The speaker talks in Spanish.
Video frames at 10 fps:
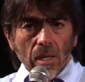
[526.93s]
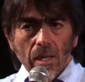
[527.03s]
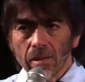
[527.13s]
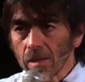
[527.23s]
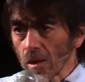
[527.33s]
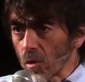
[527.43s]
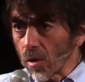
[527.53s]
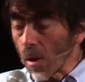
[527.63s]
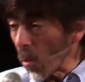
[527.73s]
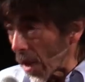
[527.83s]
Les tengo
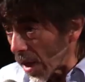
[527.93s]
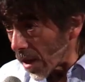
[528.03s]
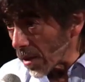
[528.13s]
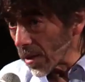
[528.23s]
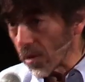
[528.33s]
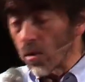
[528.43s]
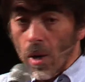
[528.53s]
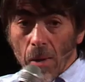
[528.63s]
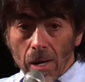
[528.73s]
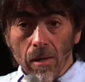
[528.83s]
una buena y
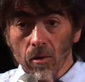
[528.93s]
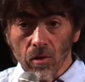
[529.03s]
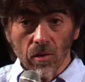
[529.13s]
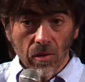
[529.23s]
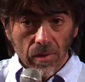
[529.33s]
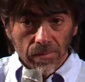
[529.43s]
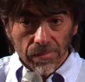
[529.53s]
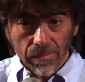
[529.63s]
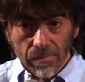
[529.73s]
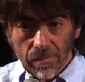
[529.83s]
una mala noticia.
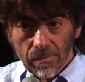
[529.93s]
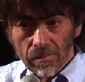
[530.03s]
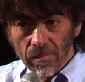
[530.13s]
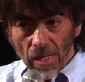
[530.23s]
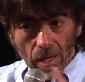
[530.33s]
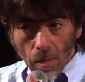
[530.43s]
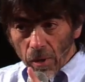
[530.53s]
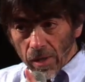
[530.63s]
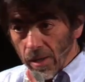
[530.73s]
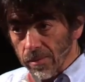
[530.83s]
La
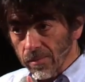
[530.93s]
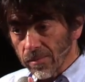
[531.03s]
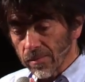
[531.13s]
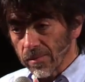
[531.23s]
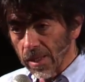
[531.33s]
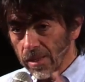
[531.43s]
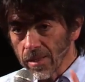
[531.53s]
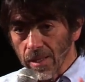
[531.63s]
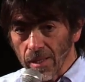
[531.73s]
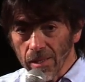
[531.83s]
buena
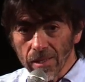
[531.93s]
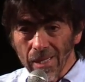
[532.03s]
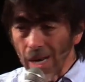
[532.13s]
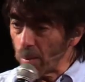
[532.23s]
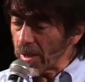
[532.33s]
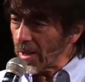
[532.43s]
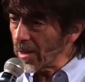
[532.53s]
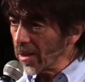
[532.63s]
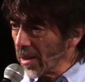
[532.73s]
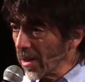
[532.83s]
es que la
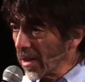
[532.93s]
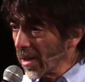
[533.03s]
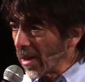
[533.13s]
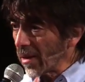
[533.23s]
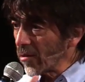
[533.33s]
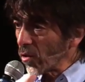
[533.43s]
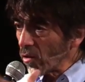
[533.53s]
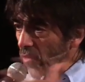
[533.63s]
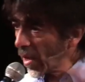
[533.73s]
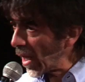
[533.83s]
vida les
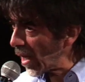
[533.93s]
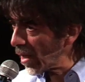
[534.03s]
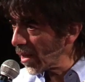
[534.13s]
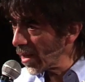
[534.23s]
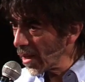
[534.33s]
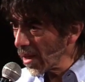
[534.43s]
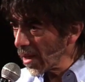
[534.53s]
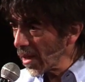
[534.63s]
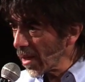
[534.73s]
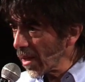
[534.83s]
concederá
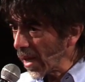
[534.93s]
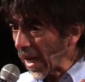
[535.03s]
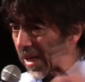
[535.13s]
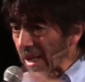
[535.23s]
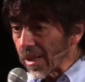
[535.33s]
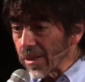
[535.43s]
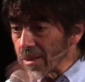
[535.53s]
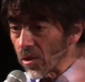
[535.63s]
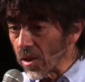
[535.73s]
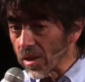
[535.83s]
aquel
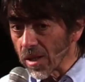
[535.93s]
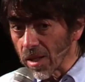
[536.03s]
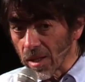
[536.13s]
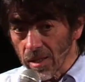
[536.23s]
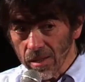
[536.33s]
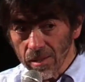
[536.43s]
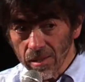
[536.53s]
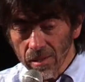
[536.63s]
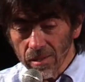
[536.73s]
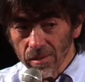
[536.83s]
deseo que tienen,
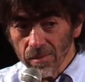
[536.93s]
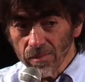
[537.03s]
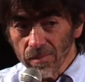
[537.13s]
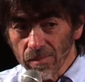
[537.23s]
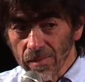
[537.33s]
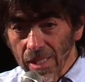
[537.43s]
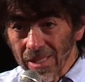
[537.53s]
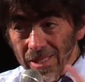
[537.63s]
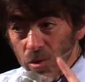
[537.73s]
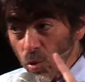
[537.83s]

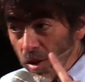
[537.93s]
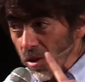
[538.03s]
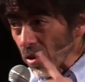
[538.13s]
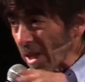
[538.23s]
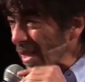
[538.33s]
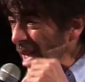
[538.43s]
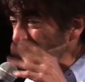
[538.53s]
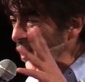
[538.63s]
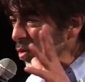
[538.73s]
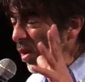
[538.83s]
ese sueño que
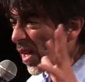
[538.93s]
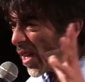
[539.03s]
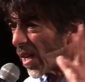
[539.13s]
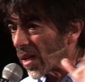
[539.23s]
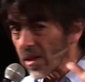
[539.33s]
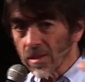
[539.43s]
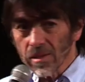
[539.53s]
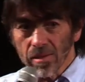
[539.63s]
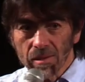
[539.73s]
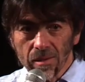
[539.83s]
tanto anhelan,
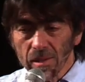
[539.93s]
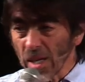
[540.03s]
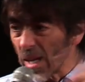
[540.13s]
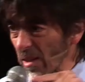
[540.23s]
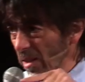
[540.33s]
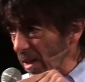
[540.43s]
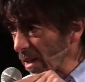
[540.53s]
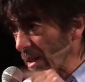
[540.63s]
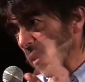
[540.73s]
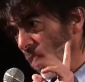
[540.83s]
ese
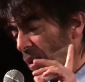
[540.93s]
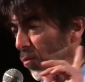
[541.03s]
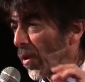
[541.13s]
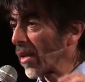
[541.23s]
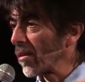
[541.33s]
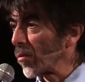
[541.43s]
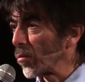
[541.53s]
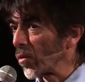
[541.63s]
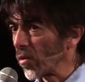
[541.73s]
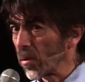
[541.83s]
que les parece
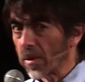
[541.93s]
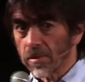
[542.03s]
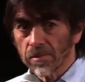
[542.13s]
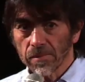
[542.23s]
imposible.